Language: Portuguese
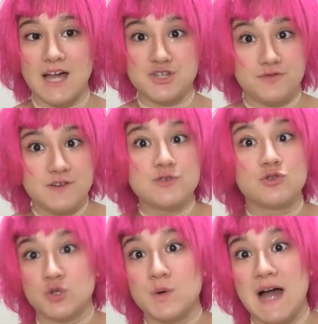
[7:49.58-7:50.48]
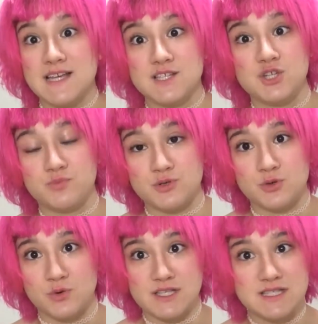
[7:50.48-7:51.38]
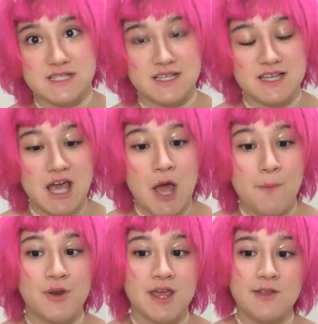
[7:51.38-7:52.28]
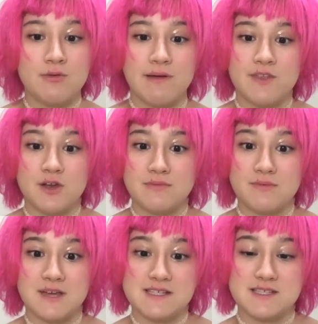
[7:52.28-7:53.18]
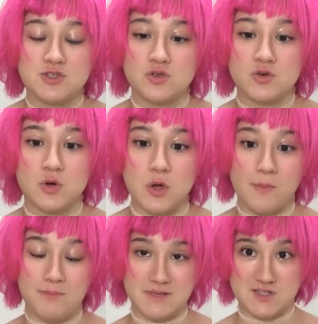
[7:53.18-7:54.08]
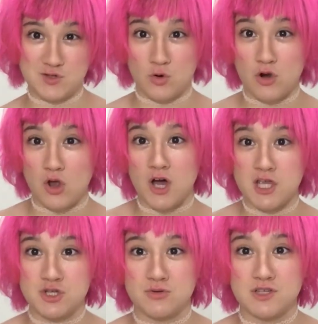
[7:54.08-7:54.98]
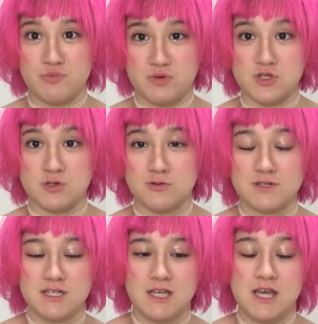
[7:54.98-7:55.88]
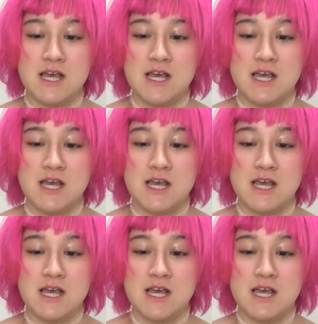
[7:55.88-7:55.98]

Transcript: é difícil tu julgar esse tipo de coisa. Porque aí tu entra num quesito psicológico da pessoa.